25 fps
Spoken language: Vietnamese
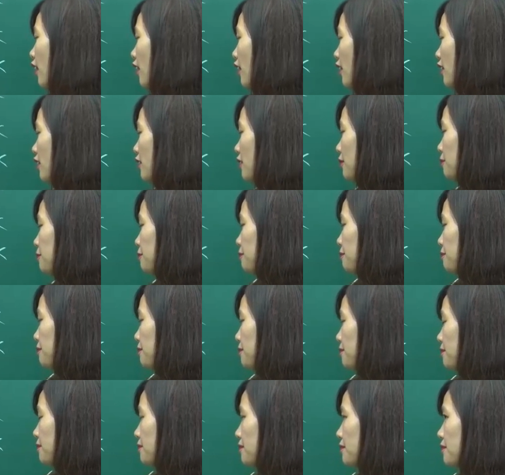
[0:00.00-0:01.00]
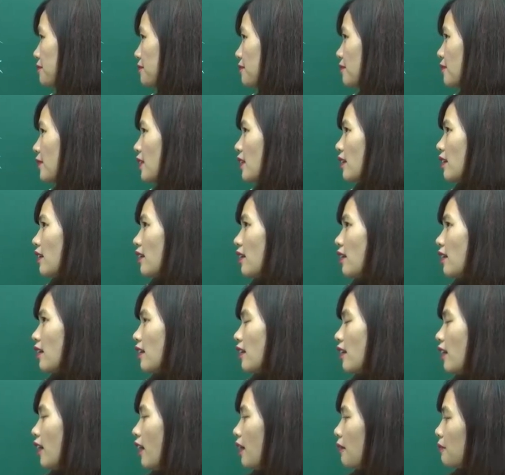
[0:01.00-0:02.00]
um,
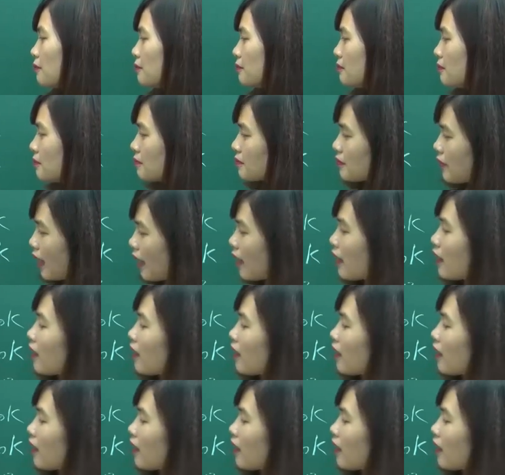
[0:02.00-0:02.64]
Âm